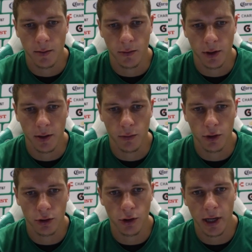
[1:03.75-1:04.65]
muy, muy
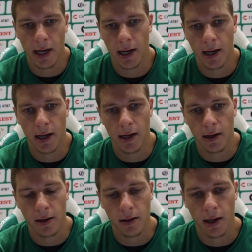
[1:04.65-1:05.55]
notoria
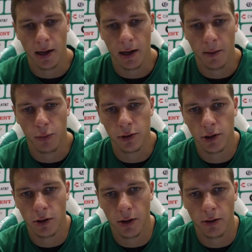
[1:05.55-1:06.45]
la, la, expulsión.